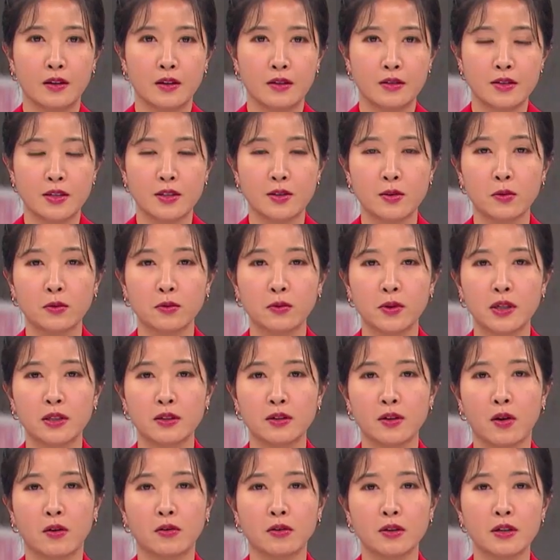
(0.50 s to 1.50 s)

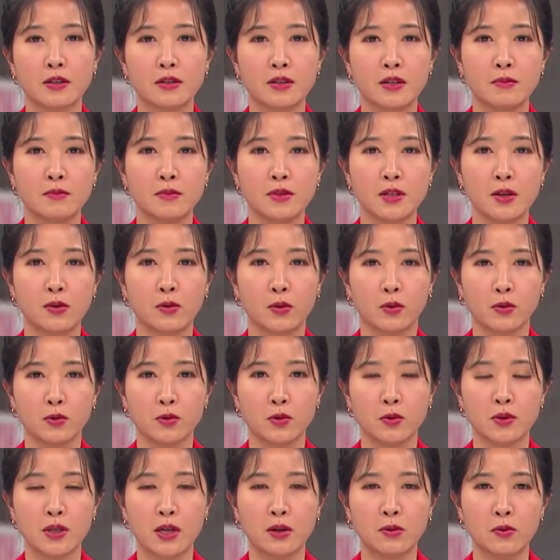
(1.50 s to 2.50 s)
지속된 경기 침체로
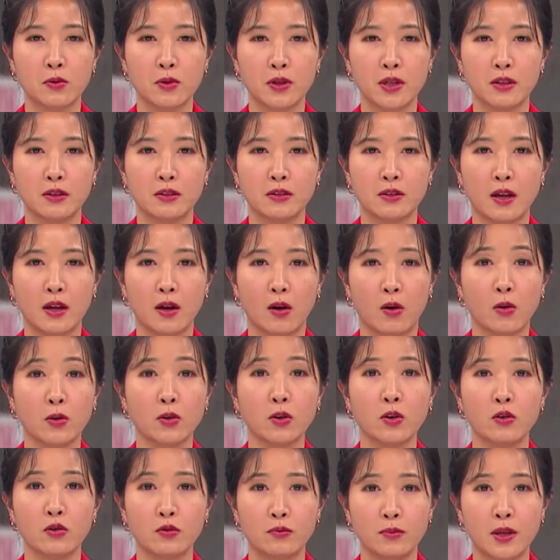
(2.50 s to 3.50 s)
소상공인들의
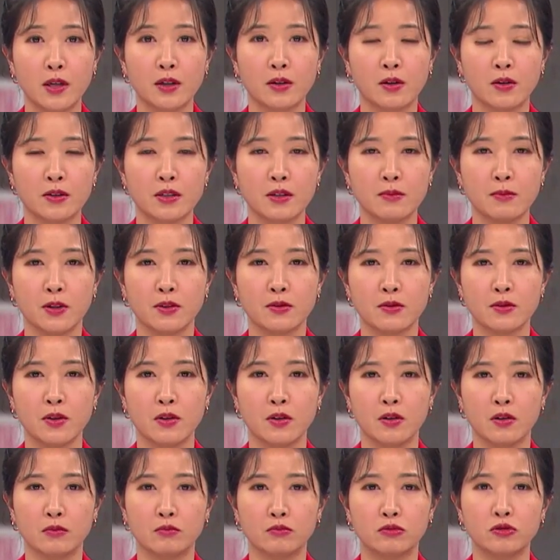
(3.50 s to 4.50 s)
어려움이
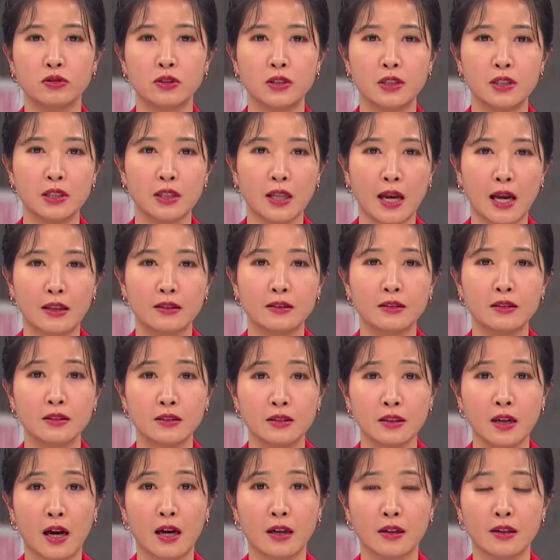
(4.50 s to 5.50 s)
커지면서 문을
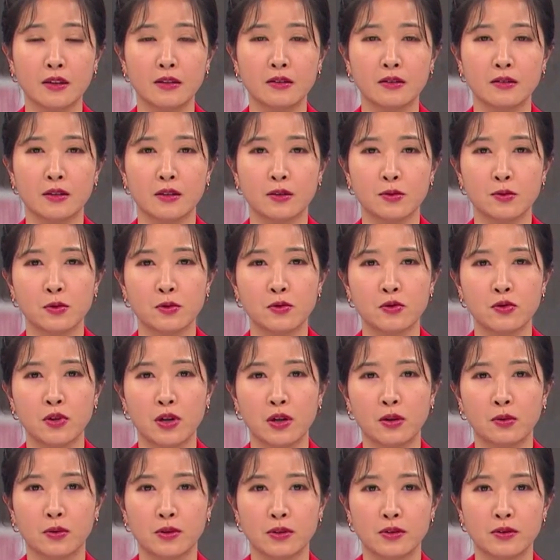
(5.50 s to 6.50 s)
닫는 가게들이
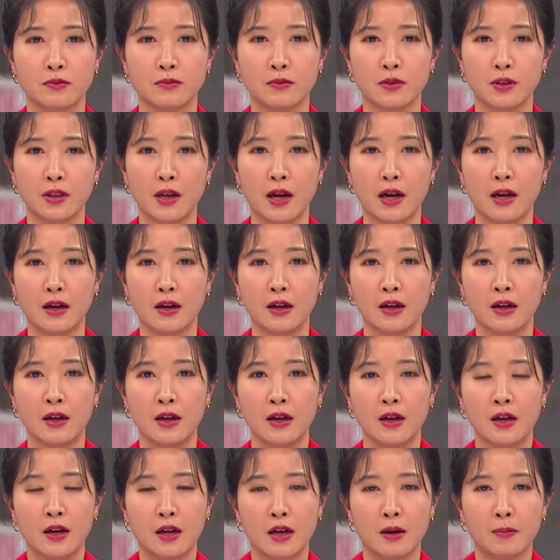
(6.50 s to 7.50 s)
속출하고 있습니다.
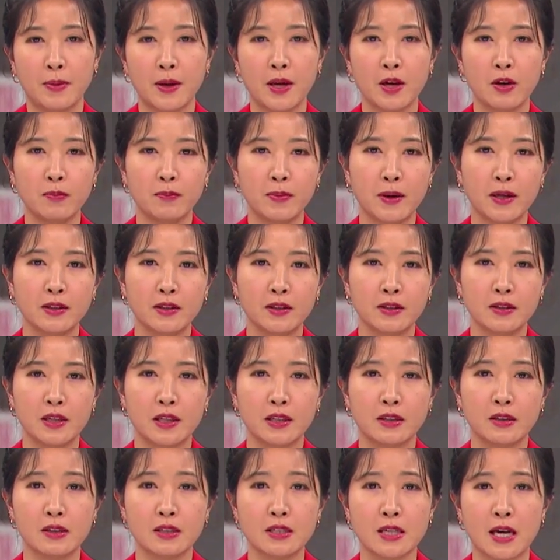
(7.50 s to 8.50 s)
폐업하는
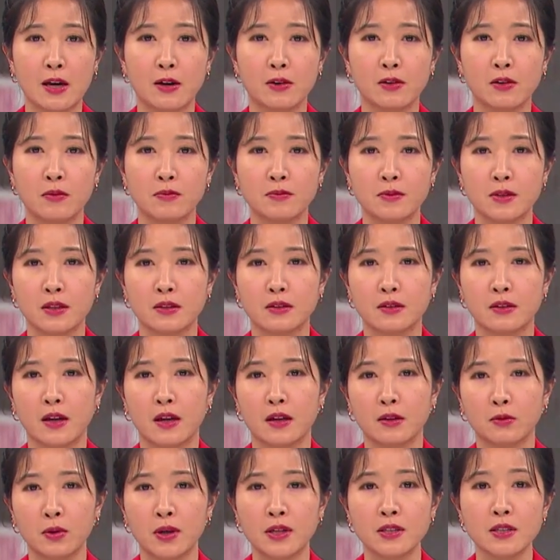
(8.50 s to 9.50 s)
이들
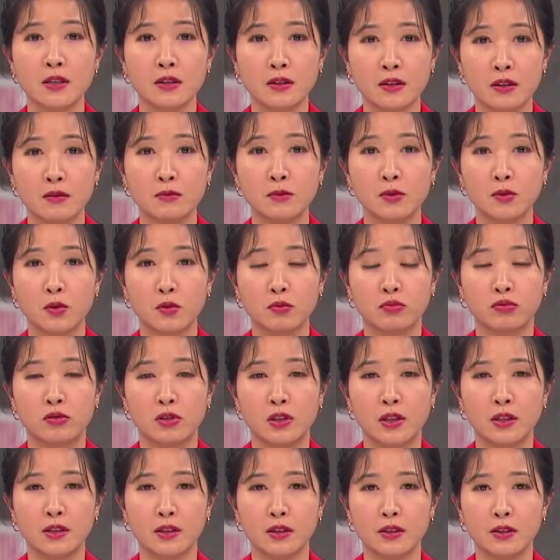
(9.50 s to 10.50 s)
자영업자들의 퇴직금으로
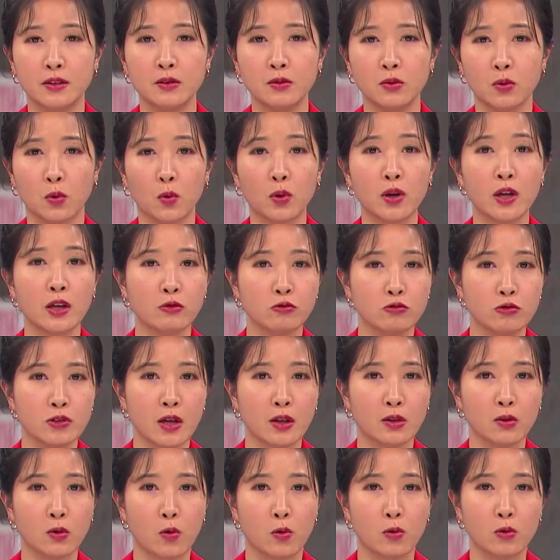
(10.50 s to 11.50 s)
불리는 노란
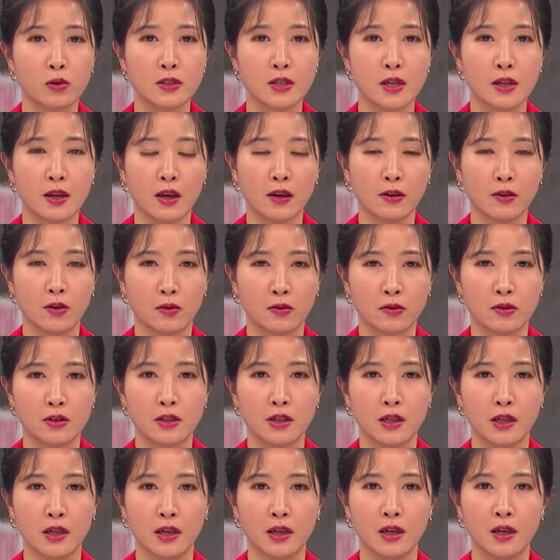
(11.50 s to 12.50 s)
우산 공제액
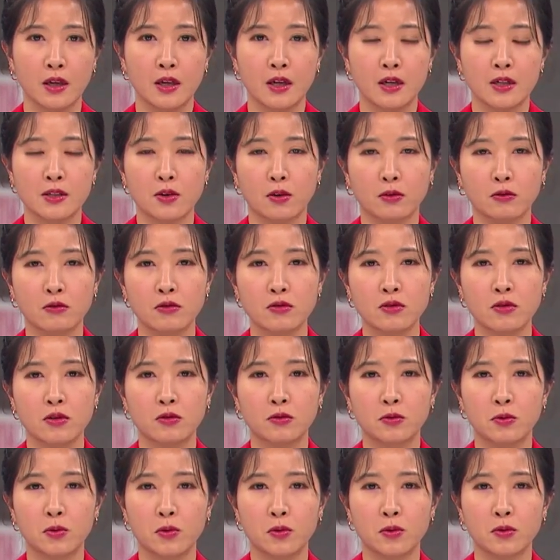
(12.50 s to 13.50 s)
역시
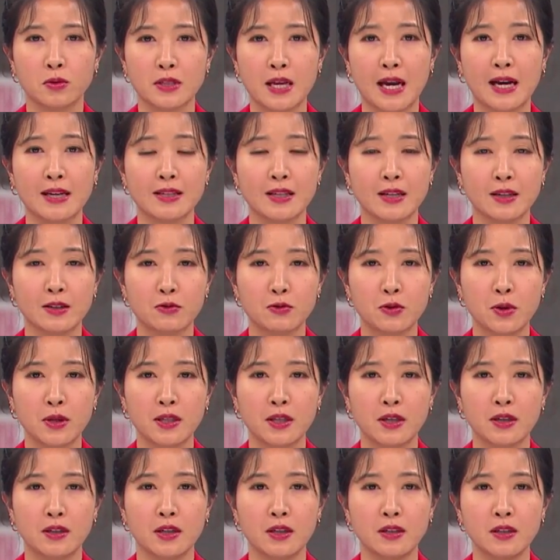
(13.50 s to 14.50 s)
전국적으로 사상
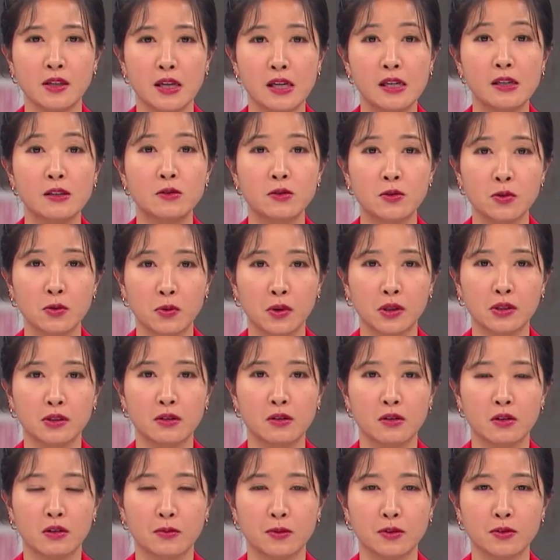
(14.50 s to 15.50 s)
최대인 1조
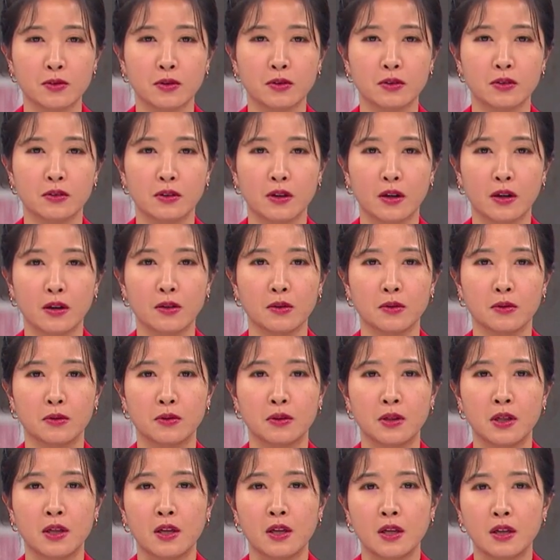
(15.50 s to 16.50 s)
원을 넘어섰는데요.
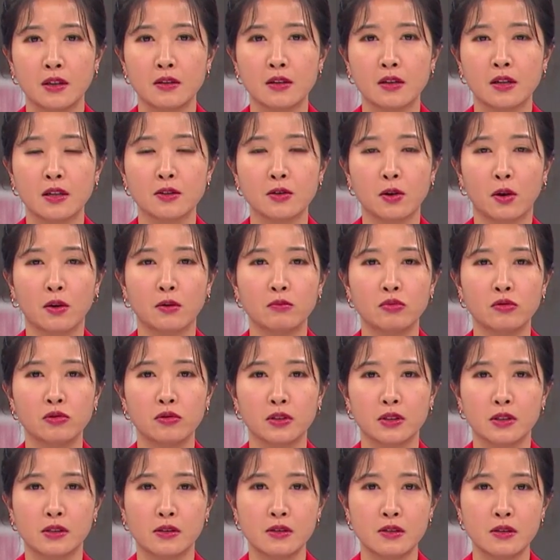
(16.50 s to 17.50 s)
특히
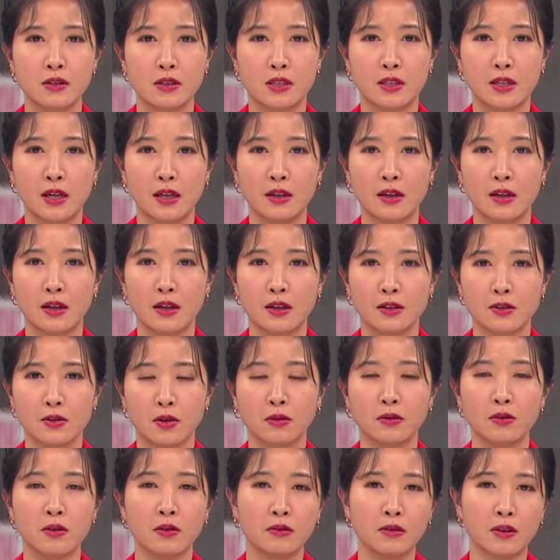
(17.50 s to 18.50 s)
전북은 지난해
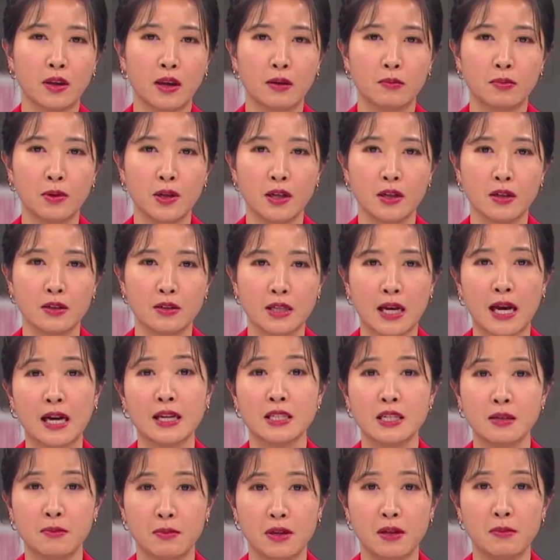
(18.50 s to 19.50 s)
전년 대비
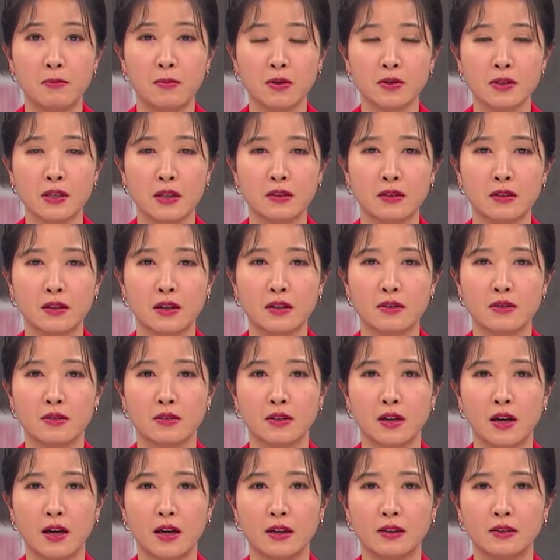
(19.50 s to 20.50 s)
41%가
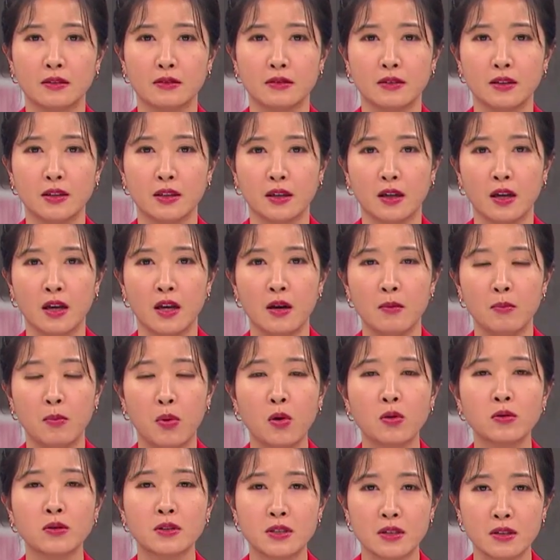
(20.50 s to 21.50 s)
증가하는 등
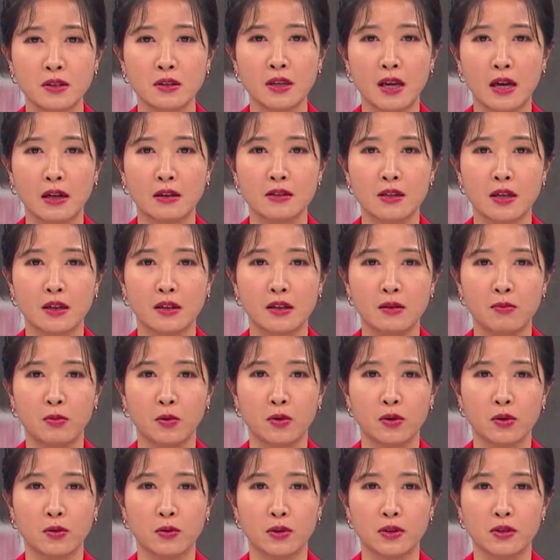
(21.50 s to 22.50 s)
폭증 양상을
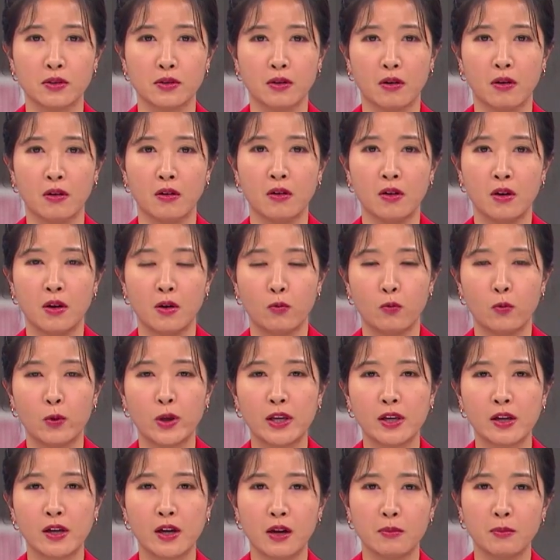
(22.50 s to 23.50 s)
보이고 있어
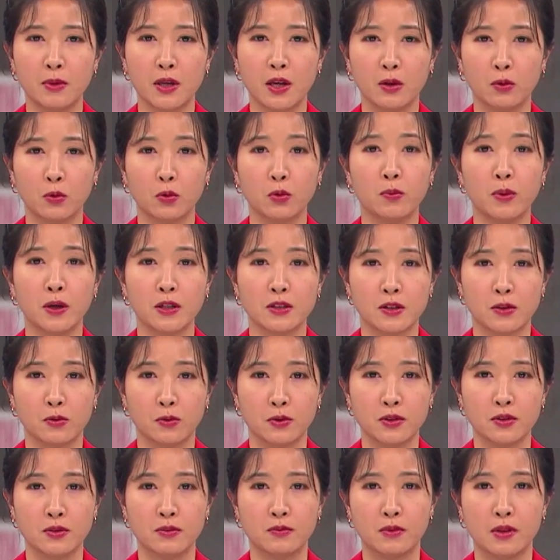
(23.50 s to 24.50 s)
위기감이 높아지고
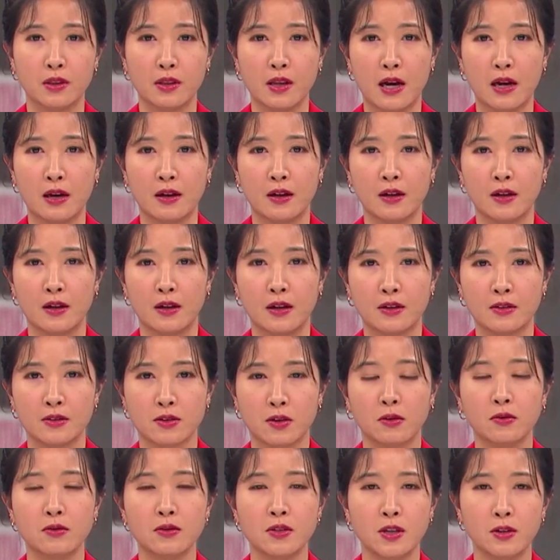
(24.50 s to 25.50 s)
있습니다.
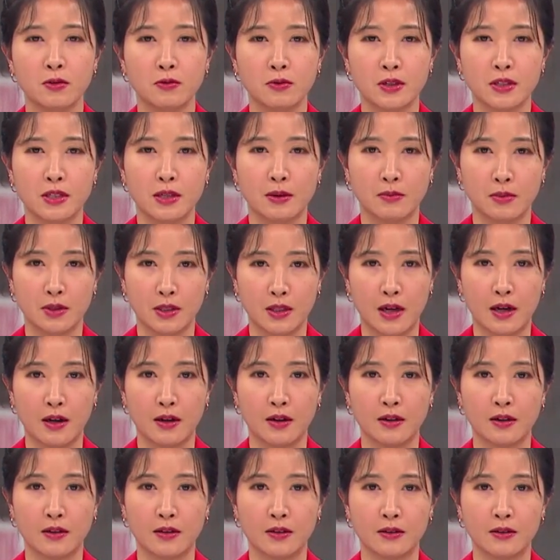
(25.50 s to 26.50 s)
전재용 기자입니다.